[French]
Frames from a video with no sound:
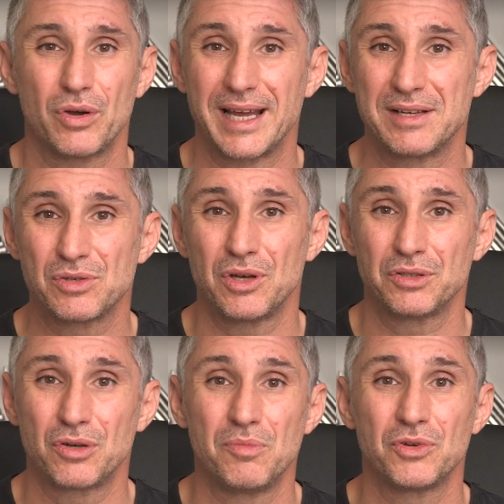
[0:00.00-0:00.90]
pour qu'elles
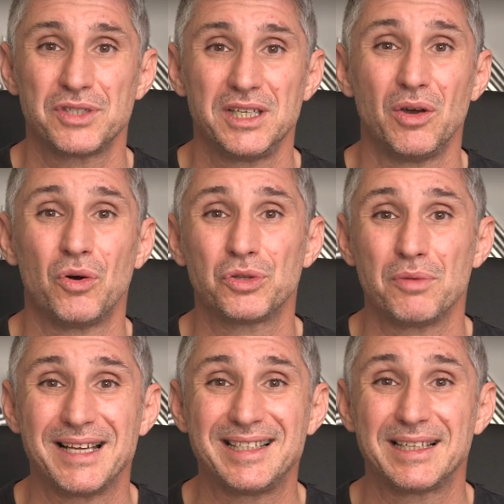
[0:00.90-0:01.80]
sortent, comme on dit,
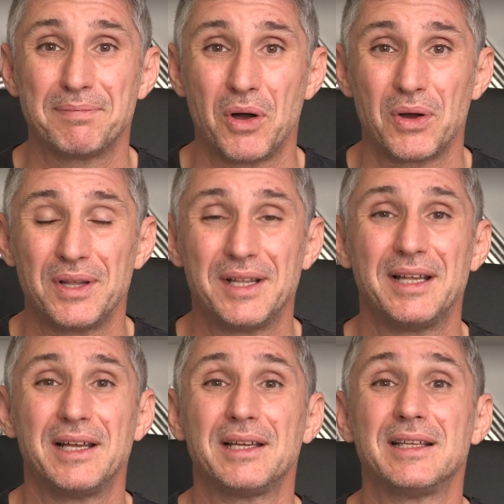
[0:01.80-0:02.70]
automatiquement
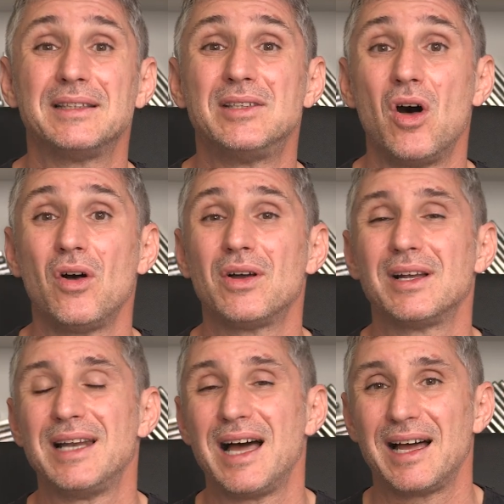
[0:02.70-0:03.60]
dans
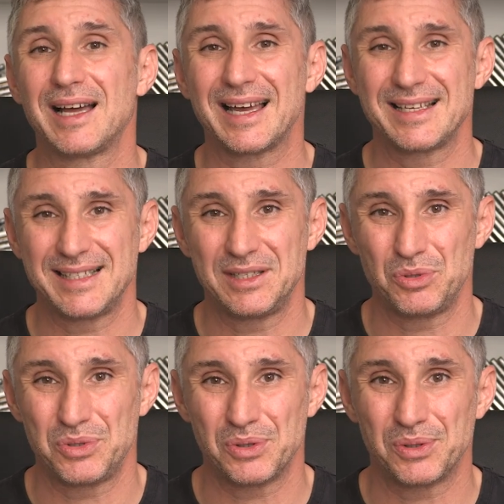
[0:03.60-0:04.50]
la
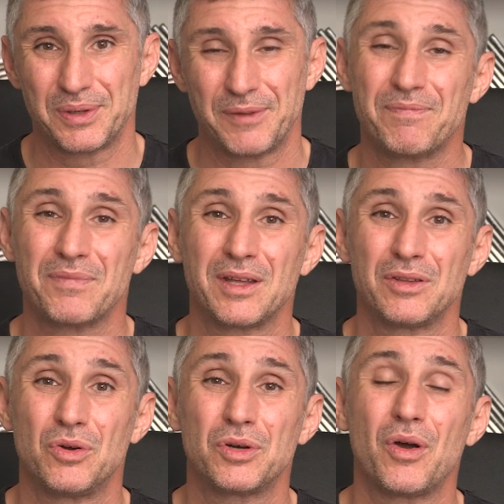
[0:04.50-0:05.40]
restitution.
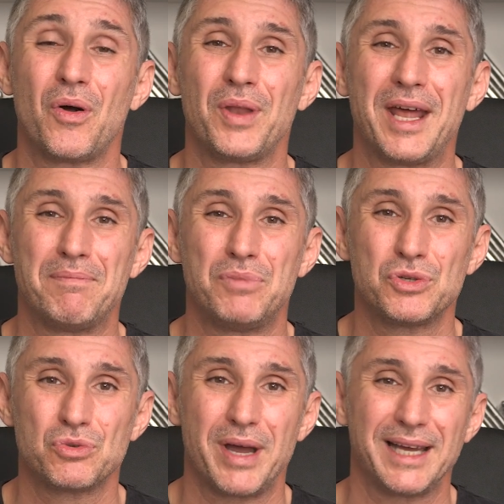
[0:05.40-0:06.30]
Donc on a
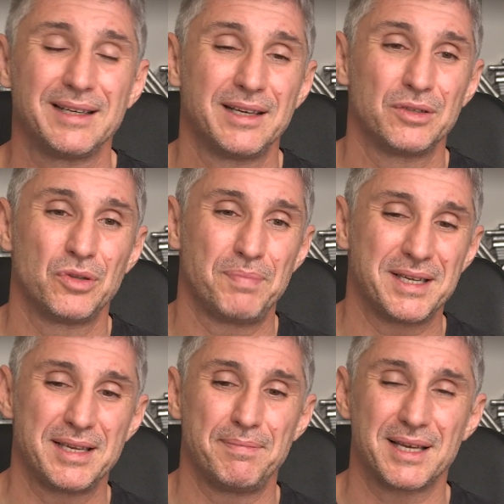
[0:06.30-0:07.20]
besoin de
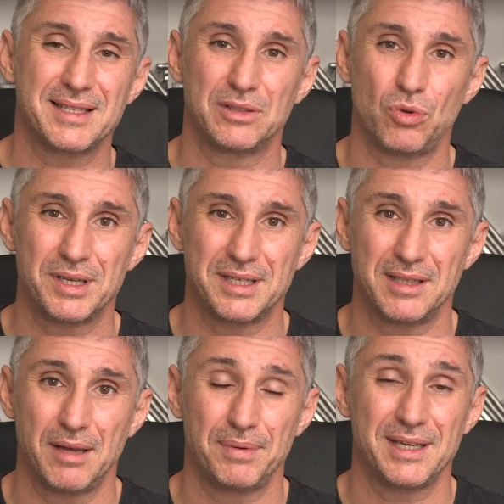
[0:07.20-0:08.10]
passer par ces trois
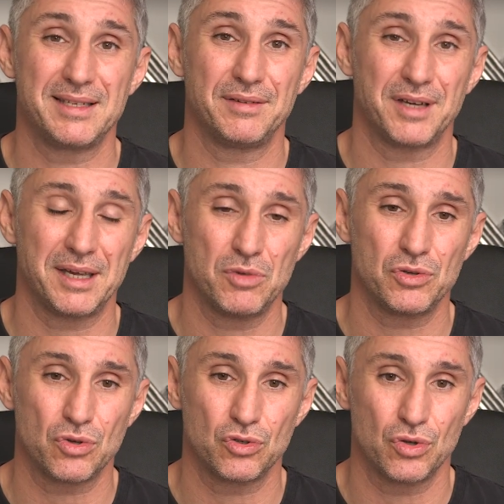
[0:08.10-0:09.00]
étapes et c'est vraiment
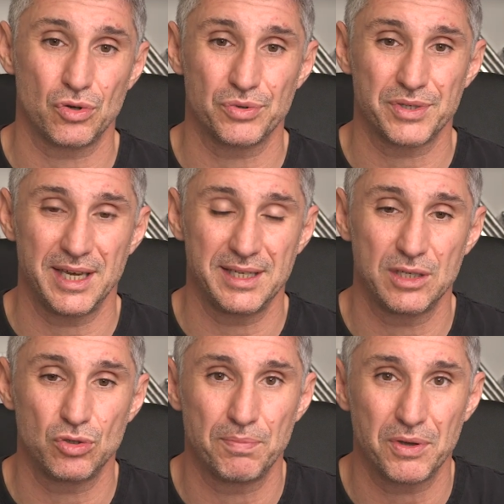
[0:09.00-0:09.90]
ce que je te conseille.
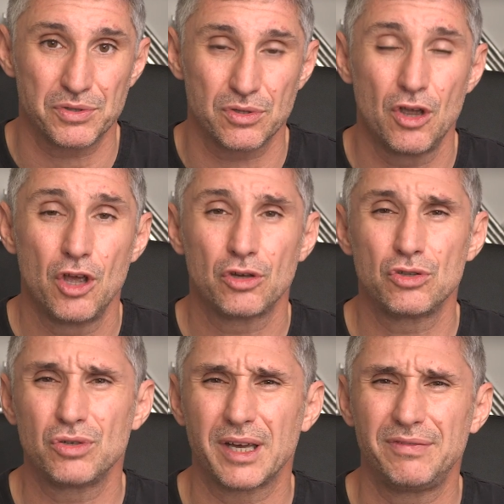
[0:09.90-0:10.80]
Si tu penses que
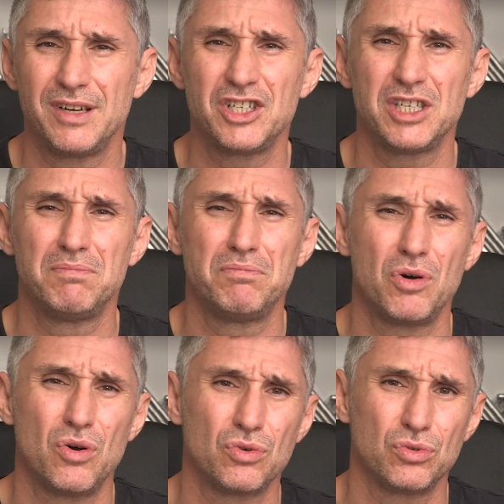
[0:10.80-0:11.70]
tu réfléchis
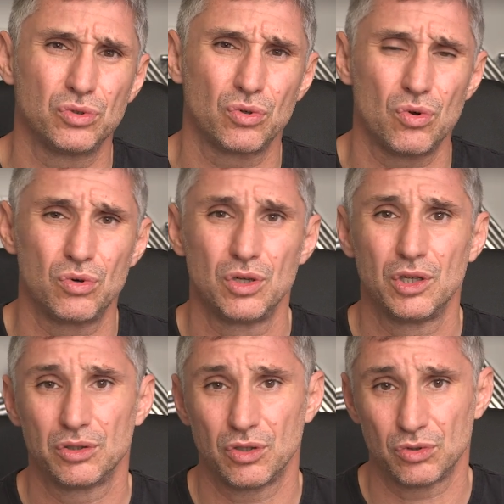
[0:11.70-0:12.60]
beaucoup trop
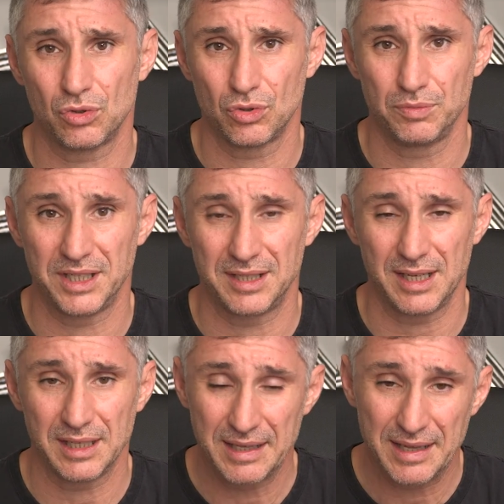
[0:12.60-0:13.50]
dans ton
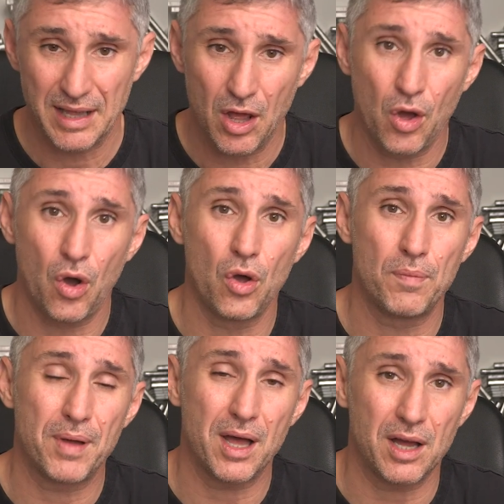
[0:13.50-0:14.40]
comité,
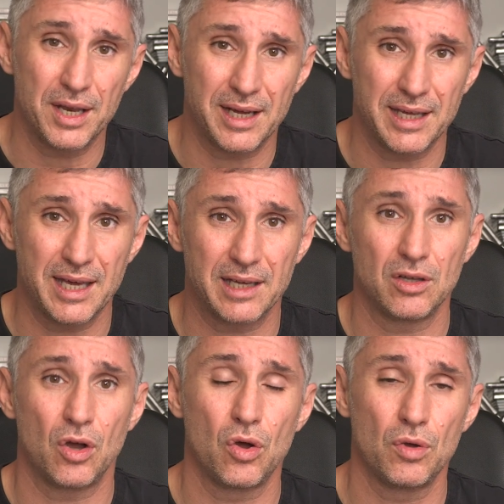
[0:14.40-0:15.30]
repars en
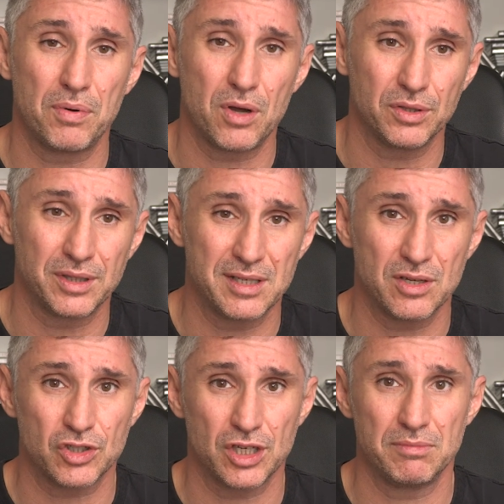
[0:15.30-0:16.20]
arrière, reprends tes
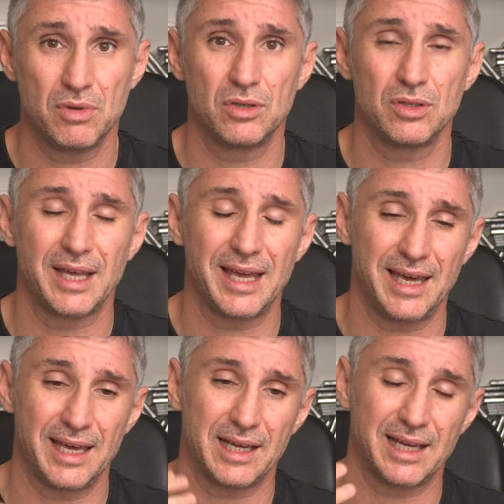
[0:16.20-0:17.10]
enchaînements
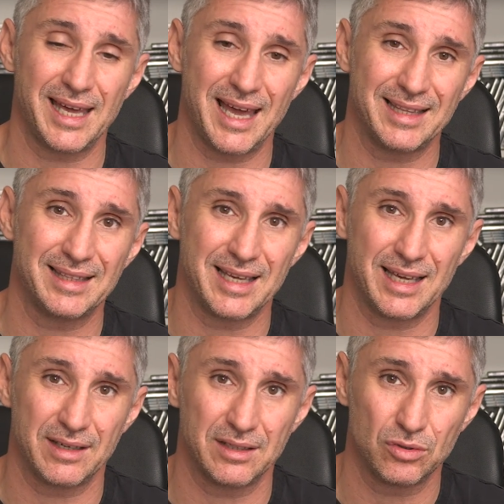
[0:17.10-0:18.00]
et
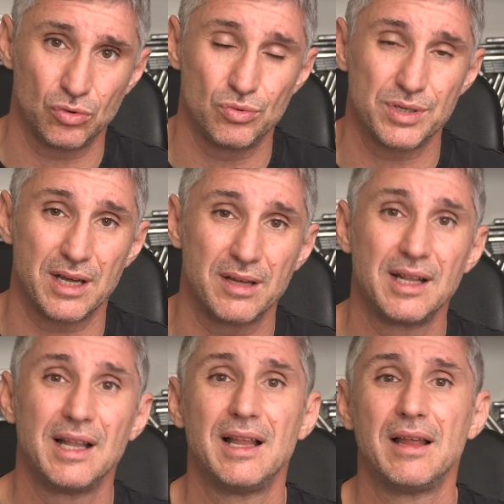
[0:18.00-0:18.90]
réintègre tout ça
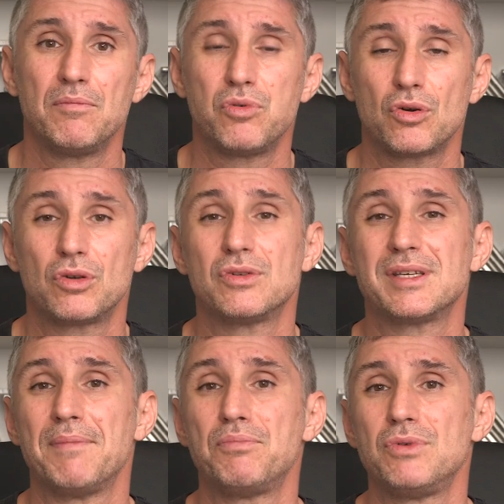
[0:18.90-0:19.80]
pour que
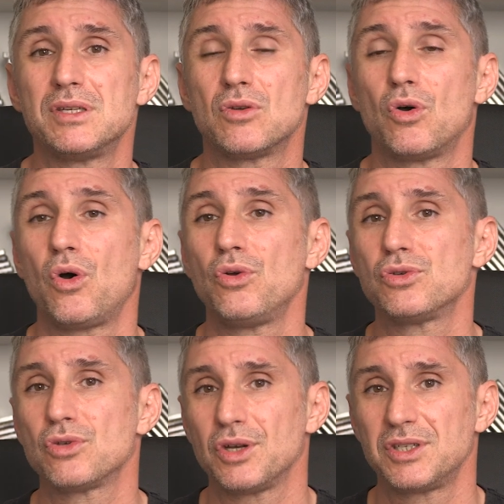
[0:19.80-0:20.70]
ça puisse
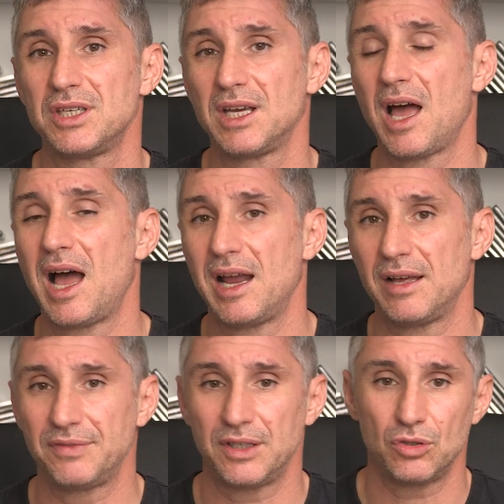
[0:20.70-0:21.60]
ressortir à
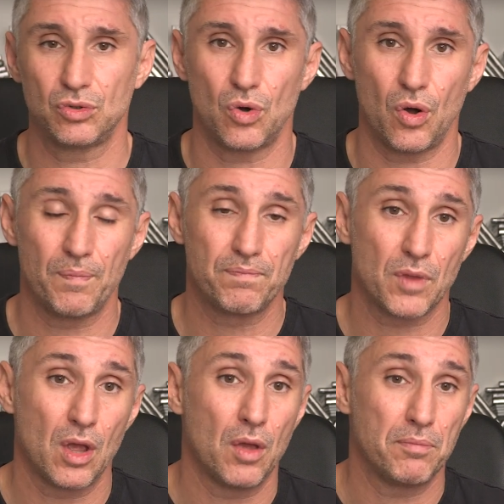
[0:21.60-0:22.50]
la fin d'un cours.
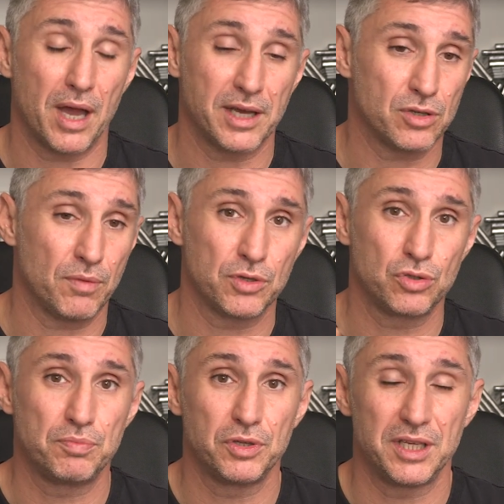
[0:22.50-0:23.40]
Par exemple,
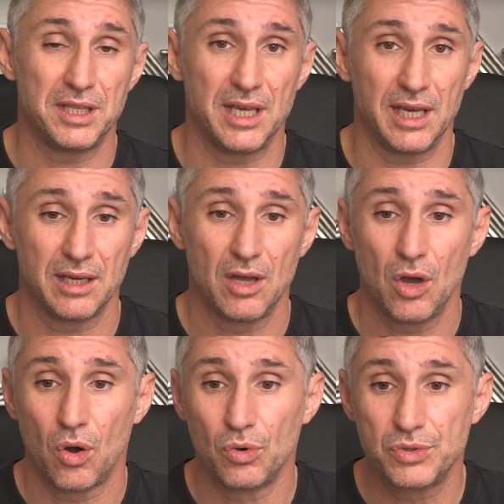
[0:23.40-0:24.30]
tu peux t'aider
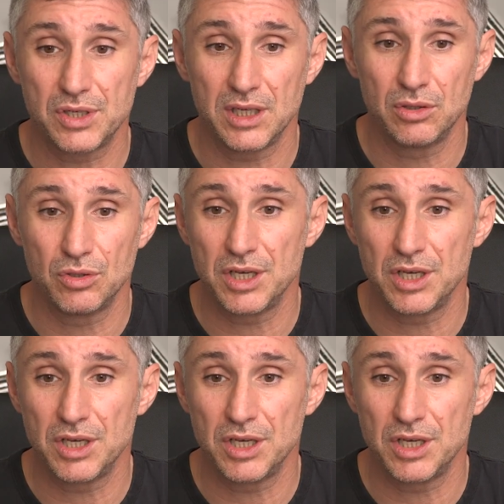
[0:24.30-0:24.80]
aussi de